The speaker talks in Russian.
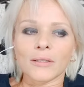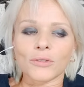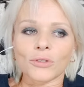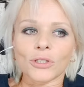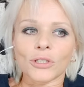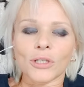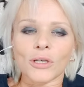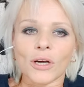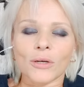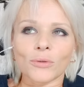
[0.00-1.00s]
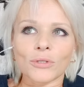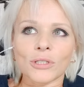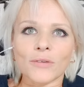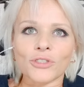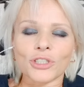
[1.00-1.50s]
Что-то такая
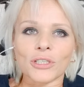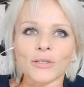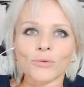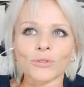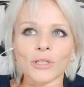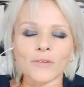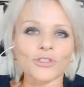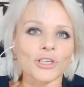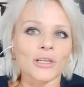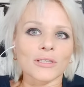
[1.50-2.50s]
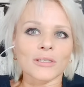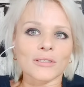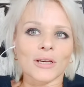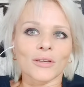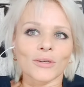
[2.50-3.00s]
уставшая, уставшая, не
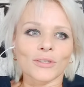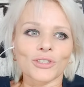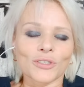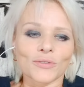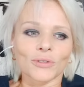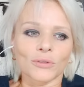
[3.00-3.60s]
знаю от чего.